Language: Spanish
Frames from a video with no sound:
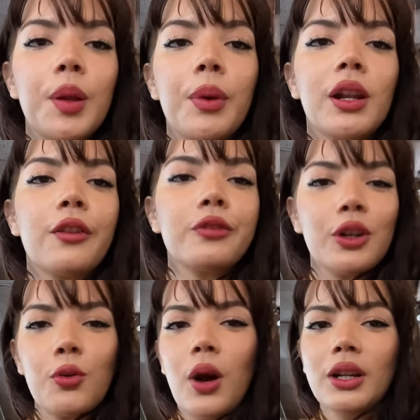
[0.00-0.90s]
primer café
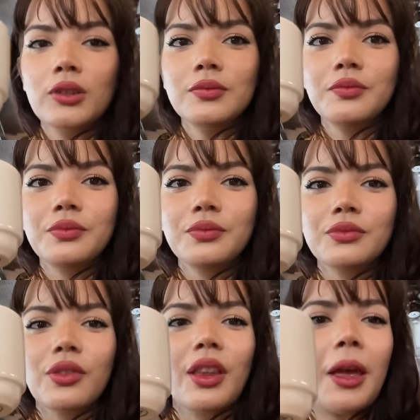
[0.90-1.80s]
cubano
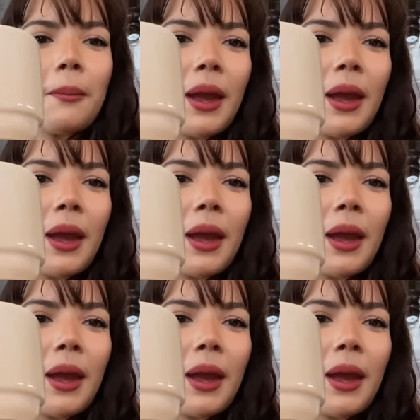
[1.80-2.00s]
en